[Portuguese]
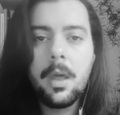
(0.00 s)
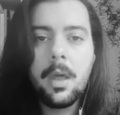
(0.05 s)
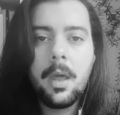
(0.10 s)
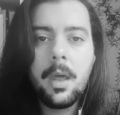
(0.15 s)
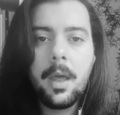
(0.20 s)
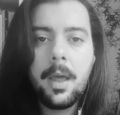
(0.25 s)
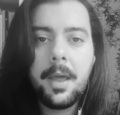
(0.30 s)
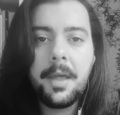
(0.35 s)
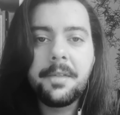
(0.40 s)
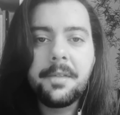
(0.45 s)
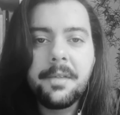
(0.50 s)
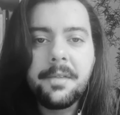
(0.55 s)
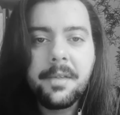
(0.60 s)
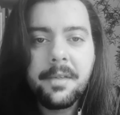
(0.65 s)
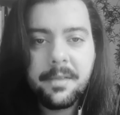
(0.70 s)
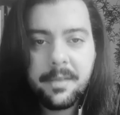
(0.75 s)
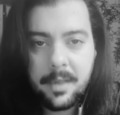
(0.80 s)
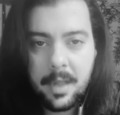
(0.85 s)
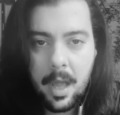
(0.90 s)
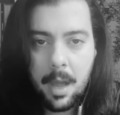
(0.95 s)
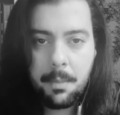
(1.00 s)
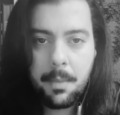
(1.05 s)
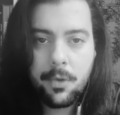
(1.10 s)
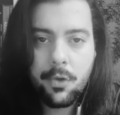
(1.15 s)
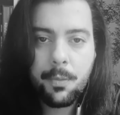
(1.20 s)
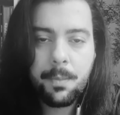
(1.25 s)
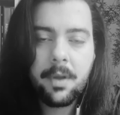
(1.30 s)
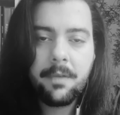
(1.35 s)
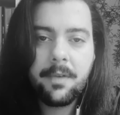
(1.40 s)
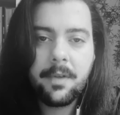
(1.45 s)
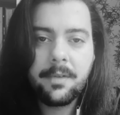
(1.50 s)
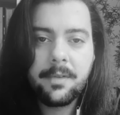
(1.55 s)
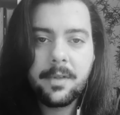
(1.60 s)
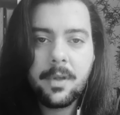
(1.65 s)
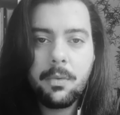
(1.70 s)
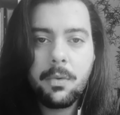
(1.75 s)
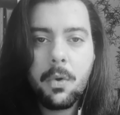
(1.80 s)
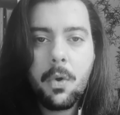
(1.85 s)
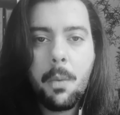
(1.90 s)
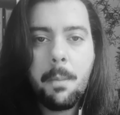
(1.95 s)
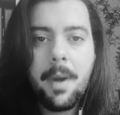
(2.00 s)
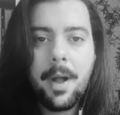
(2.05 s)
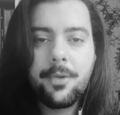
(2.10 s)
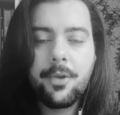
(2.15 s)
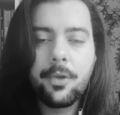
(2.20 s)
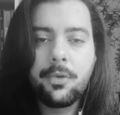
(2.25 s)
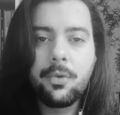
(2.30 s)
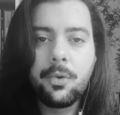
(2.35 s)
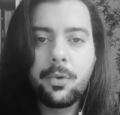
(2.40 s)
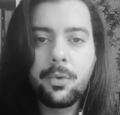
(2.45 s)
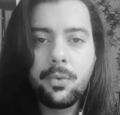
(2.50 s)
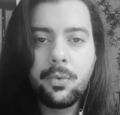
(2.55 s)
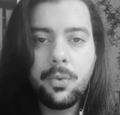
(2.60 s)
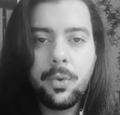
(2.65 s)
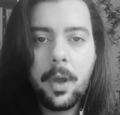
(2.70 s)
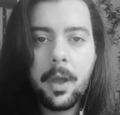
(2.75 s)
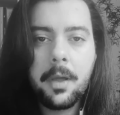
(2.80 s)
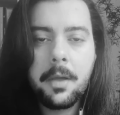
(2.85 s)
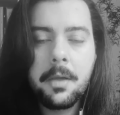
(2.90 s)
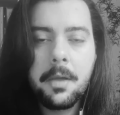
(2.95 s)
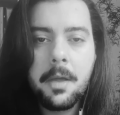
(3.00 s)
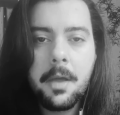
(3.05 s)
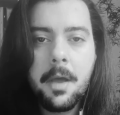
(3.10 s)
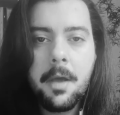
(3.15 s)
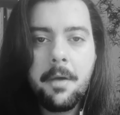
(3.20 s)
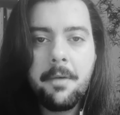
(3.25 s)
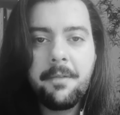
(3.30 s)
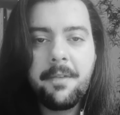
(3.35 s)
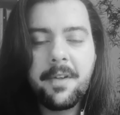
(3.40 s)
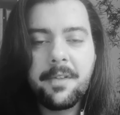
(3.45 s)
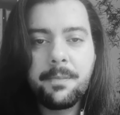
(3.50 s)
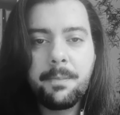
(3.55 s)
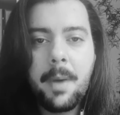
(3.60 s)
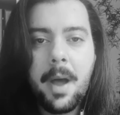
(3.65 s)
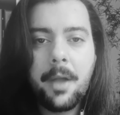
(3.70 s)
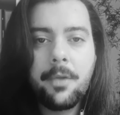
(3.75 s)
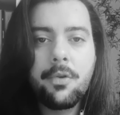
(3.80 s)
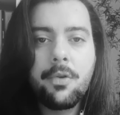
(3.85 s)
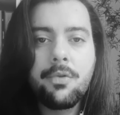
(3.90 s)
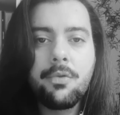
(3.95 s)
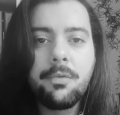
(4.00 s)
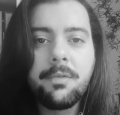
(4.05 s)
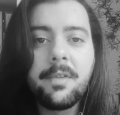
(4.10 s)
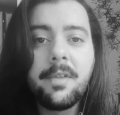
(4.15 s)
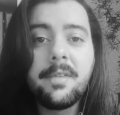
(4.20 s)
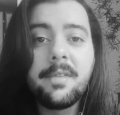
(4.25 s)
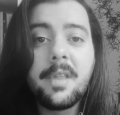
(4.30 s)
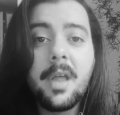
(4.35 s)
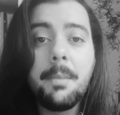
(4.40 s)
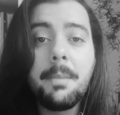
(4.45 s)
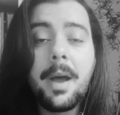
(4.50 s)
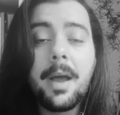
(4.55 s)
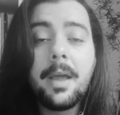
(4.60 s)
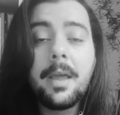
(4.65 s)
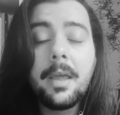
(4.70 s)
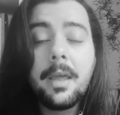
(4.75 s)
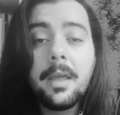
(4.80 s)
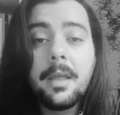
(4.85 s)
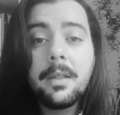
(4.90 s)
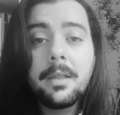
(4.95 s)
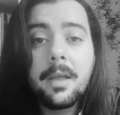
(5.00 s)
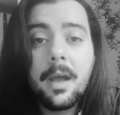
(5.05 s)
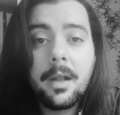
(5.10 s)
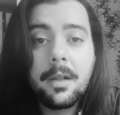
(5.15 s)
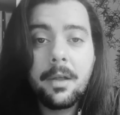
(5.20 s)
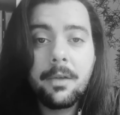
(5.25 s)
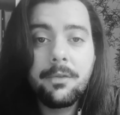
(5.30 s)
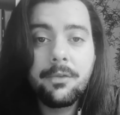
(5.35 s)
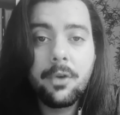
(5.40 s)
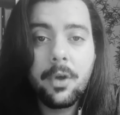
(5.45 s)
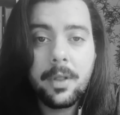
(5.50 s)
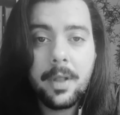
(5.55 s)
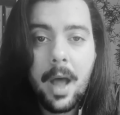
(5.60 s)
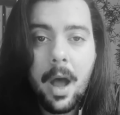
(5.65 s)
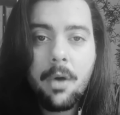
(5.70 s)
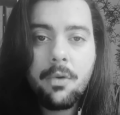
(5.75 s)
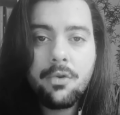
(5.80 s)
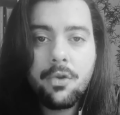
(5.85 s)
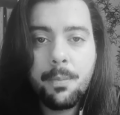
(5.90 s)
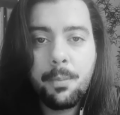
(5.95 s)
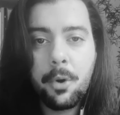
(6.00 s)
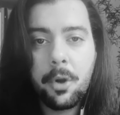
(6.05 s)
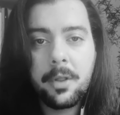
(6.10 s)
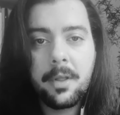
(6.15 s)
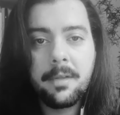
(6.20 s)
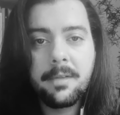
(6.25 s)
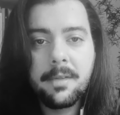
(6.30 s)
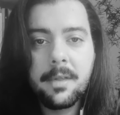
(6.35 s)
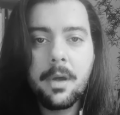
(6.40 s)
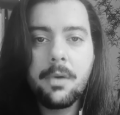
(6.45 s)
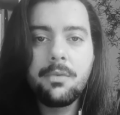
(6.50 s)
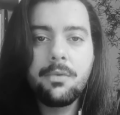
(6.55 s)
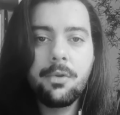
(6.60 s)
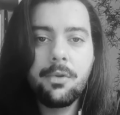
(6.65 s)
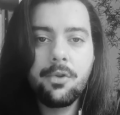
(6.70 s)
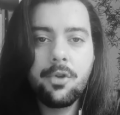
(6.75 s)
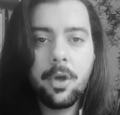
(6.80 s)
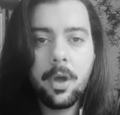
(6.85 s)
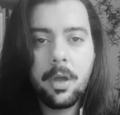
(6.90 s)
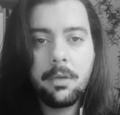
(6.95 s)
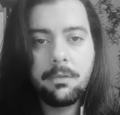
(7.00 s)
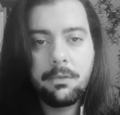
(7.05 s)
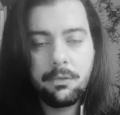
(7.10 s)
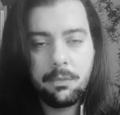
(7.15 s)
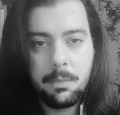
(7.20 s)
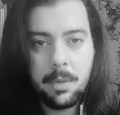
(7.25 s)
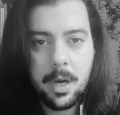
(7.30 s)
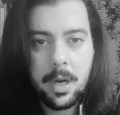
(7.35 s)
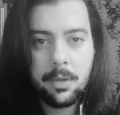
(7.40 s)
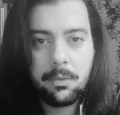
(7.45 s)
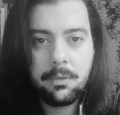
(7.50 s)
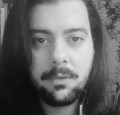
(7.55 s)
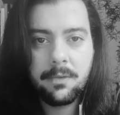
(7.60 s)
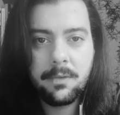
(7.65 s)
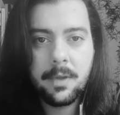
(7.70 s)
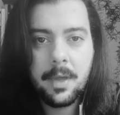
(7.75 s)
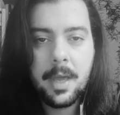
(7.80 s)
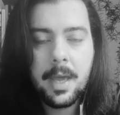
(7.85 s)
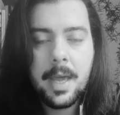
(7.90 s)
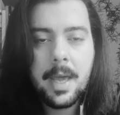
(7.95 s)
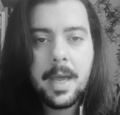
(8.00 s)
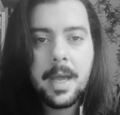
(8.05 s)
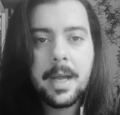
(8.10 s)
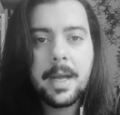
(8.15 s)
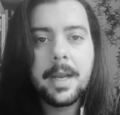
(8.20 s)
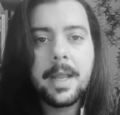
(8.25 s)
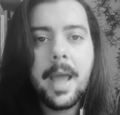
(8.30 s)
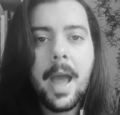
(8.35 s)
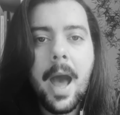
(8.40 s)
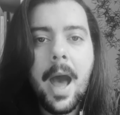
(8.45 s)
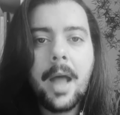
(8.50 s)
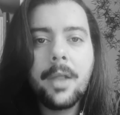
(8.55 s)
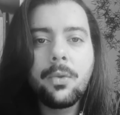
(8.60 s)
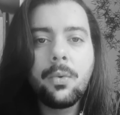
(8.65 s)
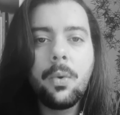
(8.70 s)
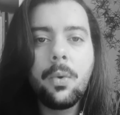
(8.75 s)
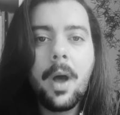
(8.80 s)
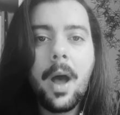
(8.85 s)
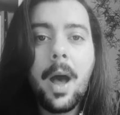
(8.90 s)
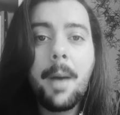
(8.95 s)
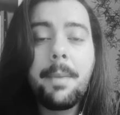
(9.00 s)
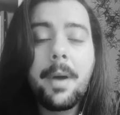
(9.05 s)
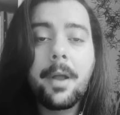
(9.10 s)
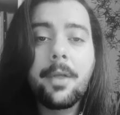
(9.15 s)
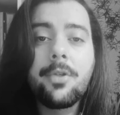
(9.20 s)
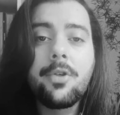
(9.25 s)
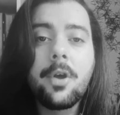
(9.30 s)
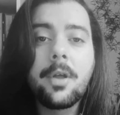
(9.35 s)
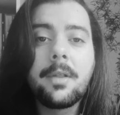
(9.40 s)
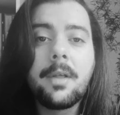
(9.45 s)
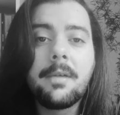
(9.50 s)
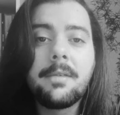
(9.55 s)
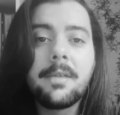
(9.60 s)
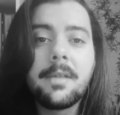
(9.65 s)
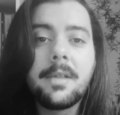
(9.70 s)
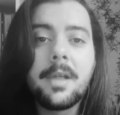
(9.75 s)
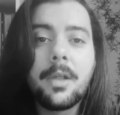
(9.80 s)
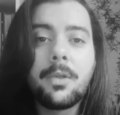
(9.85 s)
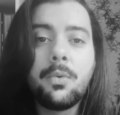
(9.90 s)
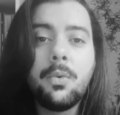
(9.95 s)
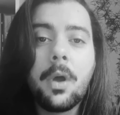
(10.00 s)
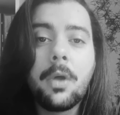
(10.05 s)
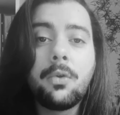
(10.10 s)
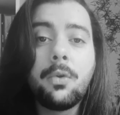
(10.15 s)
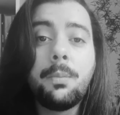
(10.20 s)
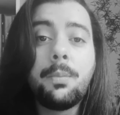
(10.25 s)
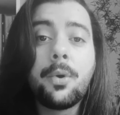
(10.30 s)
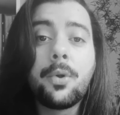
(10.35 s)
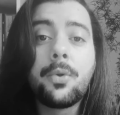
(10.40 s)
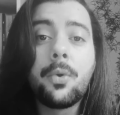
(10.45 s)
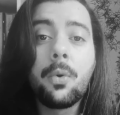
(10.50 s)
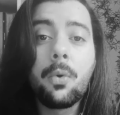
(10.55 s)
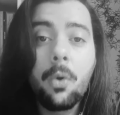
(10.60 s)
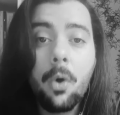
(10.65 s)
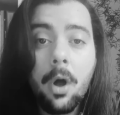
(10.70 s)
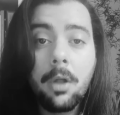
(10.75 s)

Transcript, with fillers: Esse sistema de prevenção e combate à tortura faz parte de um sistema internacional de proteção dos direitos humanos criado a partir da assinatura do protocolo